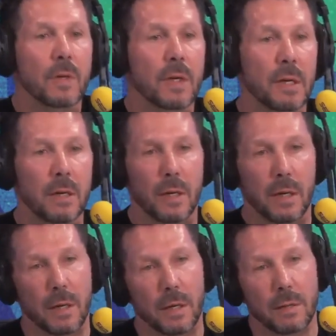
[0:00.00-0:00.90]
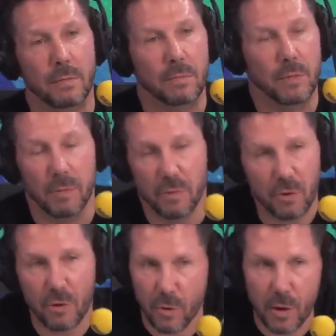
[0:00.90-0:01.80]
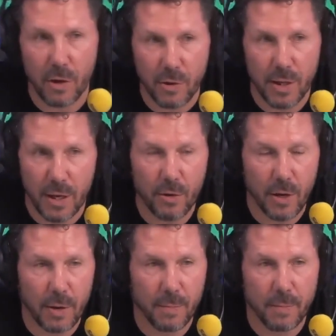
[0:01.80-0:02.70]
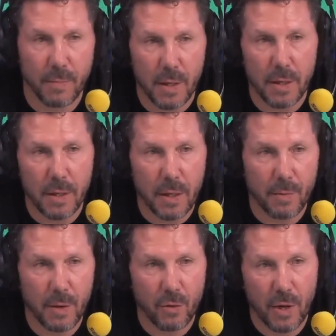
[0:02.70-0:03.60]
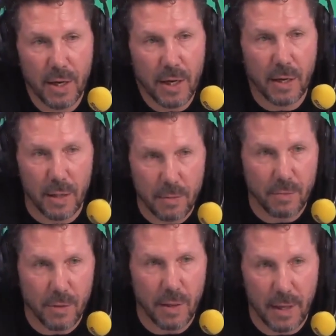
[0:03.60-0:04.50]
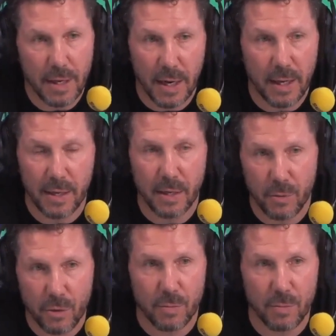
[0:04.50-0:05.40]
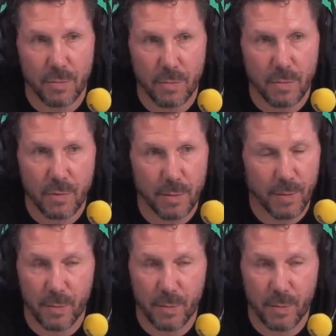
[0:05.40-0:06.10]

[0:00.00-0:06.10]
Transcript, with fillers: Eh, sí, son los, entrenadores que, me gustaría que estén en el Atlético, son siempre